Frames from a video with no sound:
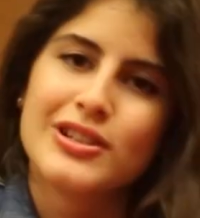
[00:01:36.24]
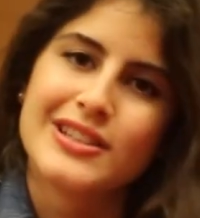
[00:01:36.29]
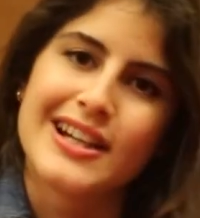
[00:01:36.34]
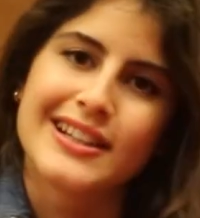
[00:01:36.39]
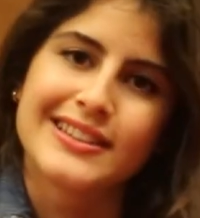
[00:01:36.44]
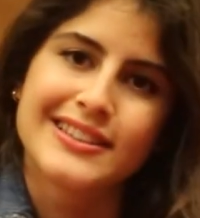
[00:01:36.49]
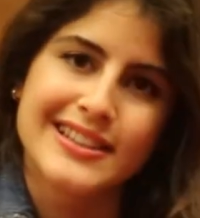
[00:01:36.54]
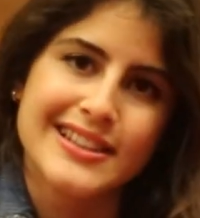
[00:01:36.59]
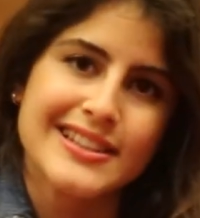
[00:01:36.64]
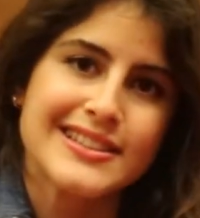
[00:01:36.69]

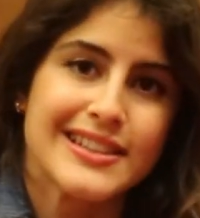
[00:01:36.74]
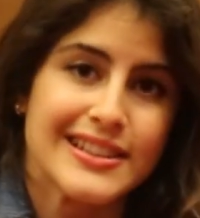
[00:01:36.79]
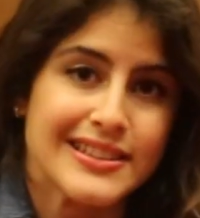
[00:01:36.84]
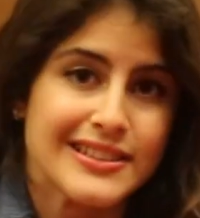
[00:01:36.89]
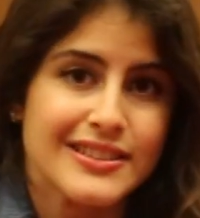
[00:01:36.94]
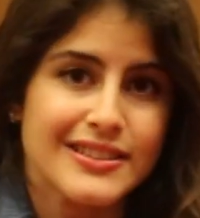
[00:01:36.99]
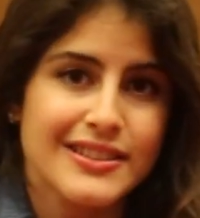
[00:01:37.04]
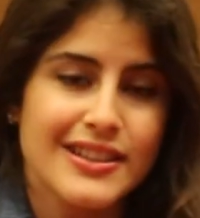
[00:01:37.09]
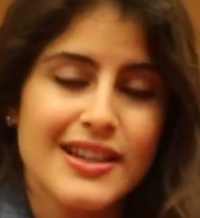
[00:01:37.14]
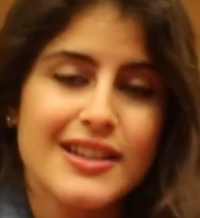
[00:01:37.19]
olanakların
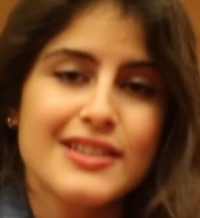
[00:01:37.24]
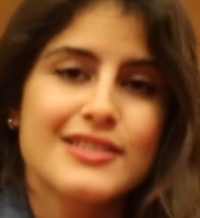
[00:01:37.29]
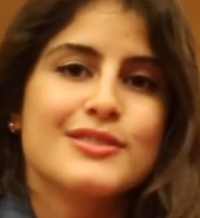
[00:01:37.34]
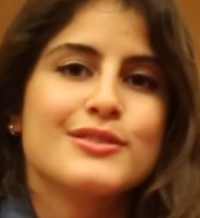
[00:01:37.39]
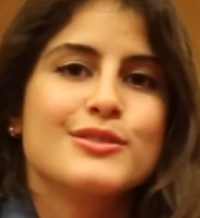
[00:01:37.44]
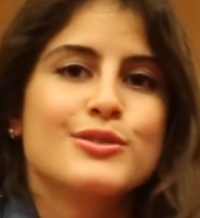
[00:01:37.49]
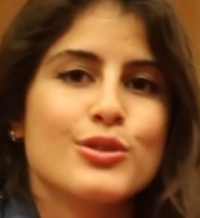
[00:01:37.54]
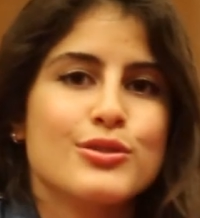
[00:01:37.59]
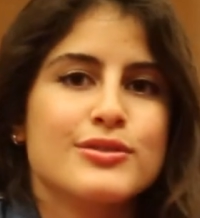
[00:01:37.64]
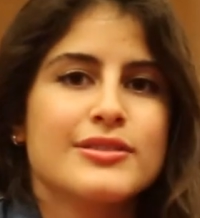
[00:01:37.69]
yanında
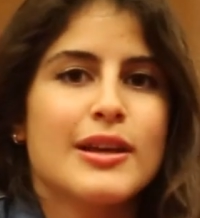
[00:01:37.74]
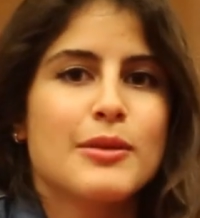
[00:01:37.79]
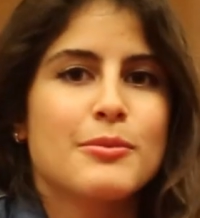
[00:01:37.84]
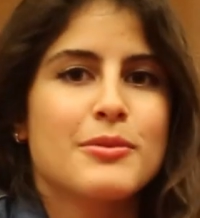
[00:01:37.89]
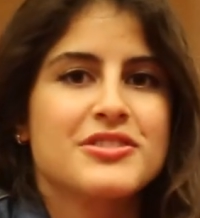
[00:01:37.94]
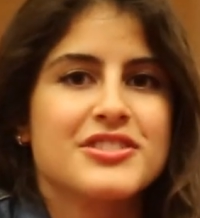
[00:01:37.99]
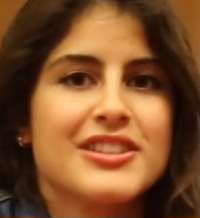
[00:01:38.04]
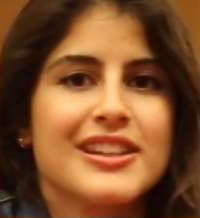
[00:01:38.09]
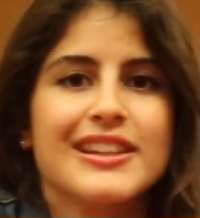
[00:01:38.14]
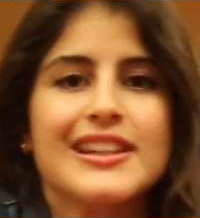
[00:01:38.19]
sosyal
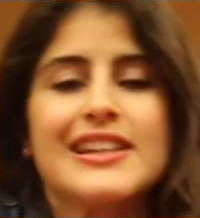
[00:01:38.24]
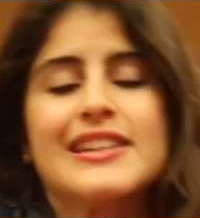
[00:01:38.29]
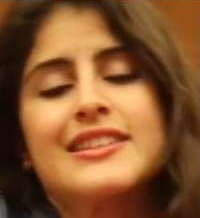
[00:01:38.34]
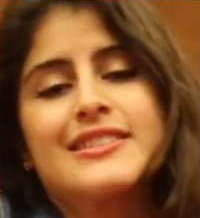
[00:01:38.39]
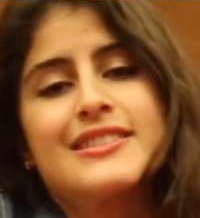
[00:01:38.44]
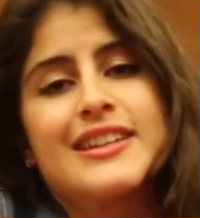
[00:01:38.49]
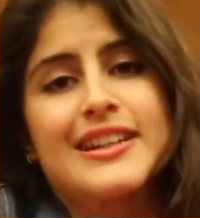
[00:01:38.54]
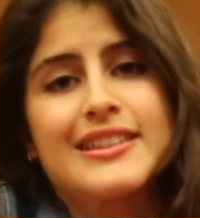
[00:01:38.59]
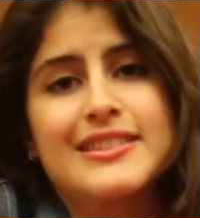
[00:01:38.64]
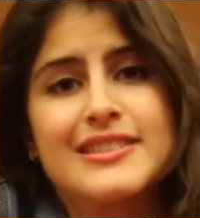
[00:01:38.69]

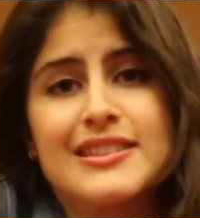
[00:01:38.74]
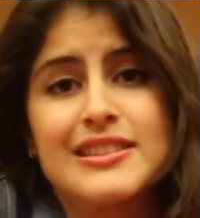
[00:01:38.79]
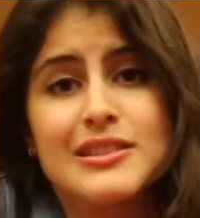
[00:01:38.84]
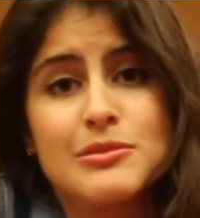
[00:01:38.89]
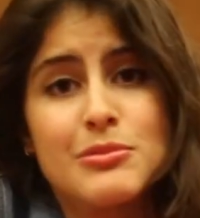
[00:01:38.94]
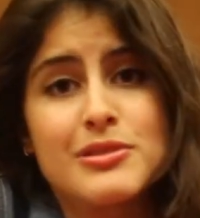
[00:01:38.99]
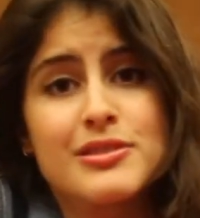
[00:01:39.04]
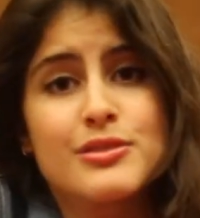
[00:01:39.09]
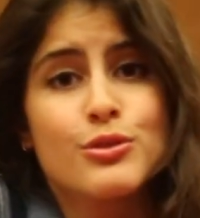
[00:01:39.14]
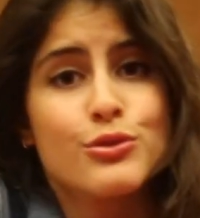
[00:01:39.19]
başarılarına takdir
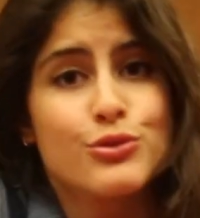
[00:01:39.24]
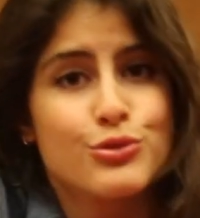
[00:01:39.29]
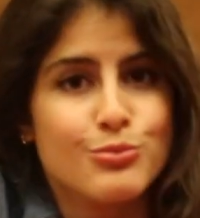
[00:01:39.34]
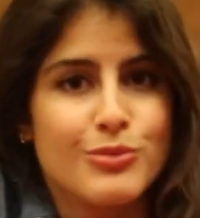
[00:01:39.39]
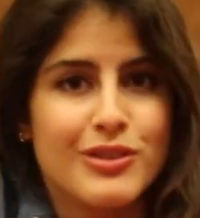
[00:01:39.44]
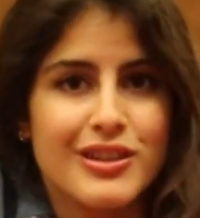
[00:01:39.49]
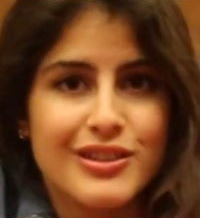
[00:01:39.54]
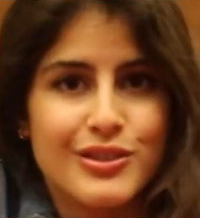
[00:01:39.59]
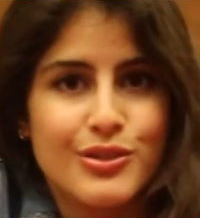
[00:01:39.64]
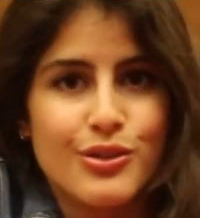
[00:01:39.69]
edilmesi
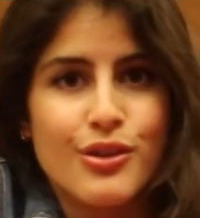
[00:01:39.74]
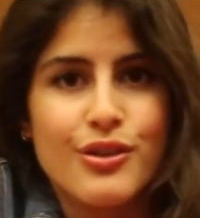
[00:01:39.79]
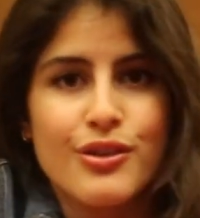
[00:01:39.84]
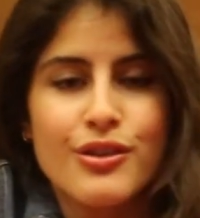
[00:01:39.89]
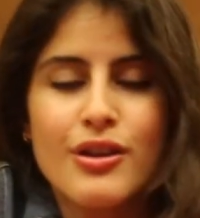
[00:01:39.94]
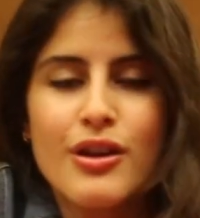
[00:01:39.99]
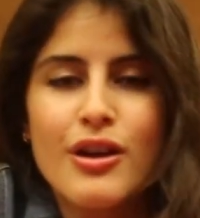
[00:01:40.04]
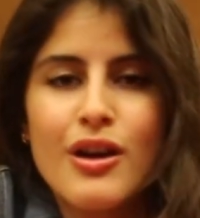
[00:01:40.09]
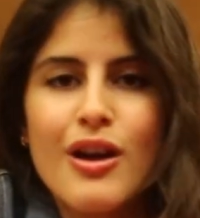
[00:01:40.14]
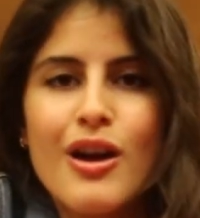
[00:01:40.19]
hoşuma gidiyor.
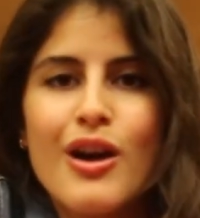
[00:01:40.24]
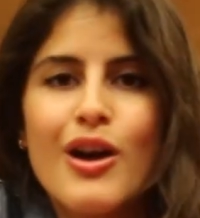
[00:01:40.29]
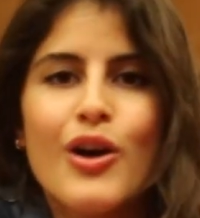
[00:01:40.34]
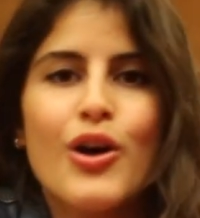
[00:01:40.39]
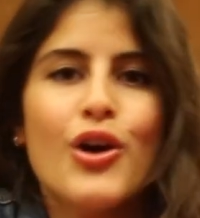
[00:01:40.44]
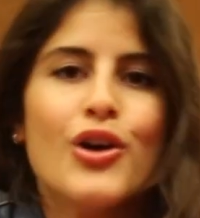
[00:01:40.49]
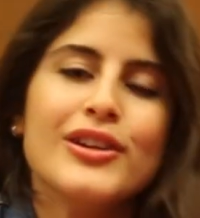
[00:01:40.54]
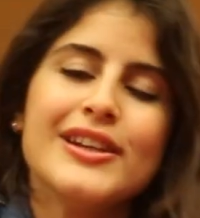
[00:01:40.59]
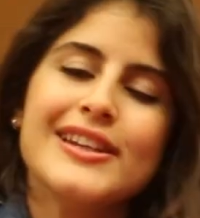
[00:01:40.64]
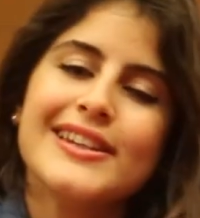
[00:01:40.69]

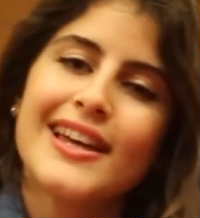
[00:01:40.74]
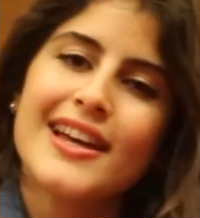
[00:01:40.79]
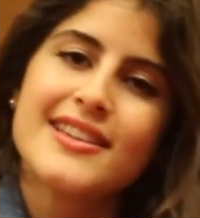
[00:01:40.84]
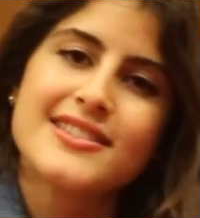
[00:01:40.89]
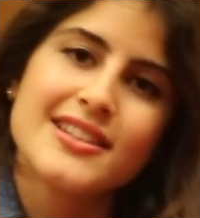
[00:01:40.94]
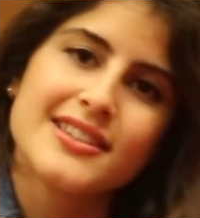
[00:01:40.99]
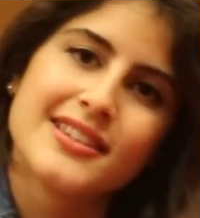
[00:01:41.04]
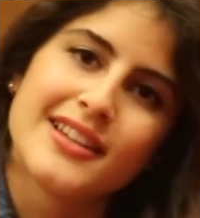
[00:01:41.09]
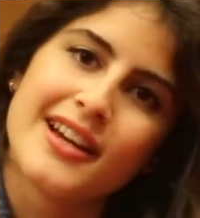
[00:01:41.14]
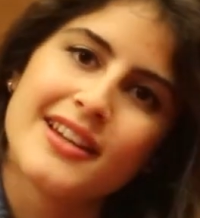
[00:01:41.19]
Örneğin
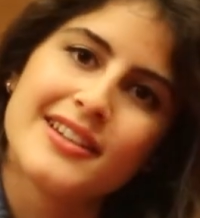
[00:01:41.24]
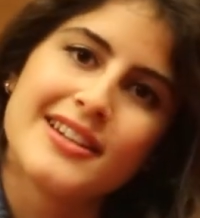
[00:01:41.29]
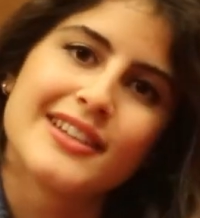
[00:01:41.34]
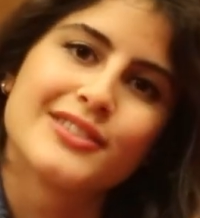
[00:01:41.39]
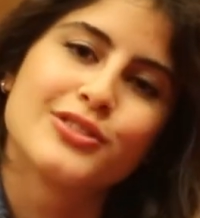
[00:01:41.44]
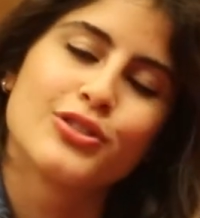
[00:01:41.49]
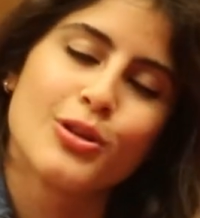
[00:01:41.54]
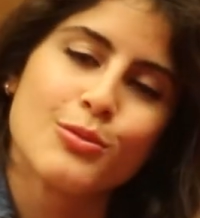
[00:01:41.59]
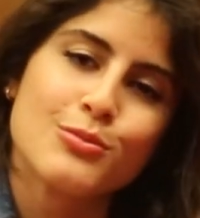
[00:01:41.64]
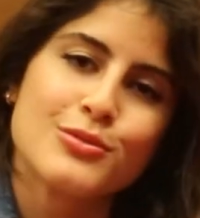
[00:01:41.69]
geçen ay
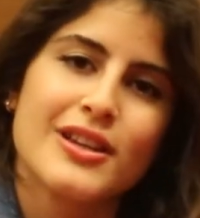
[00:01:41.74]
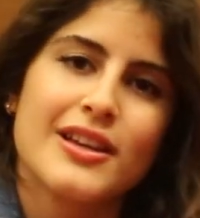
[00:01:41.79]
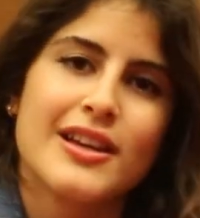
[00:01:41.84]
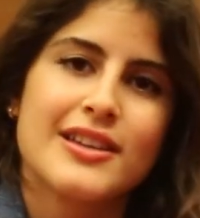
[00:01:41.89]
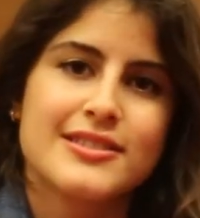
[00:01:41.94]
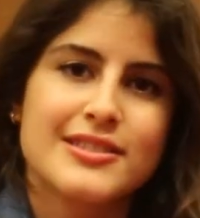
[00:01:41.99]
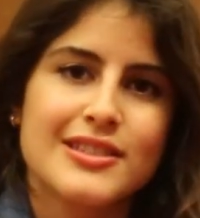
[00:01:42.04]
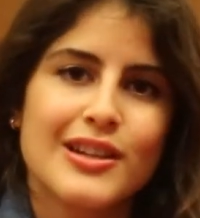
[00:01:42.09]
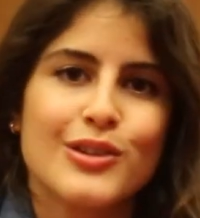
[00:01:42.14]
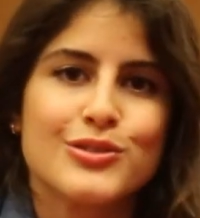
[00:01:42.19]
rektörümüz
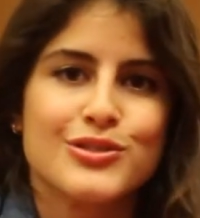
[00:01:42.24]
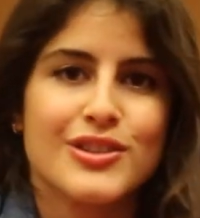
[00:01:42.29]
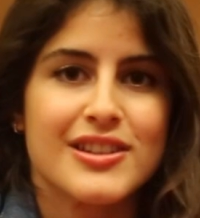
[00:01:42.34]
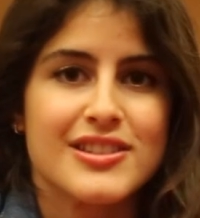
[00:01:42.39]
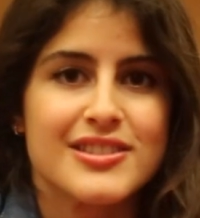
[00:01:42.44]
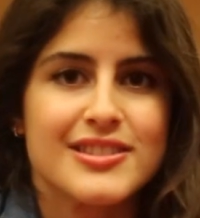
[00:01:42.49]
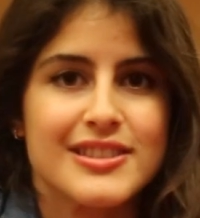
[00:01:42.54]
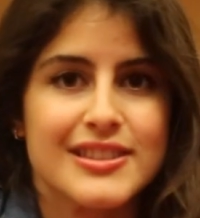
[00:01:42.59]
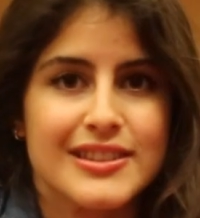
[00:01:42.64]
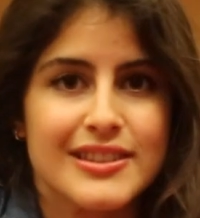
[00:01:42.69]
Esra Hoca
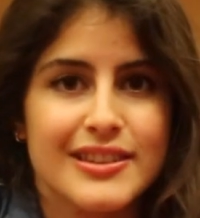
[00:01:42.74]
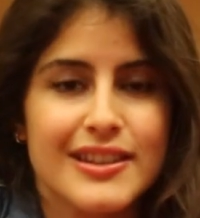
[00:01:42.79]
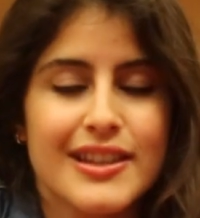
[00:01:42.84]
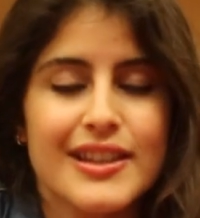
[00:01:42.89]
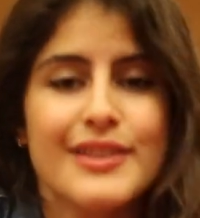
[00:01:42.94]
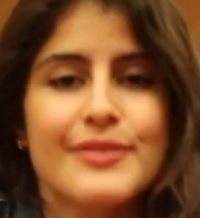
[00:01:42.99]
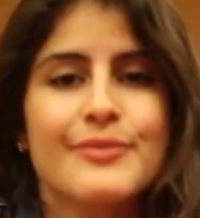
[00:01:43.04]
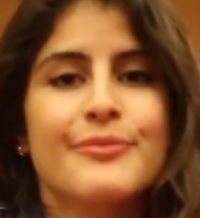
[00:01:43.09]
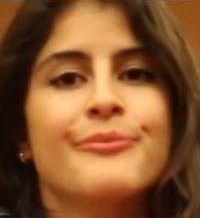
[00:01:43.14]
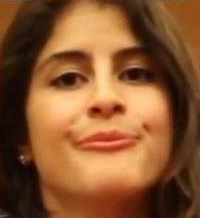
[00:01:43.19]

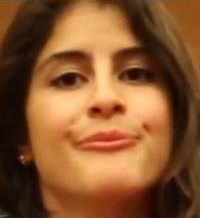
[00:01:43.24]
eşliğinde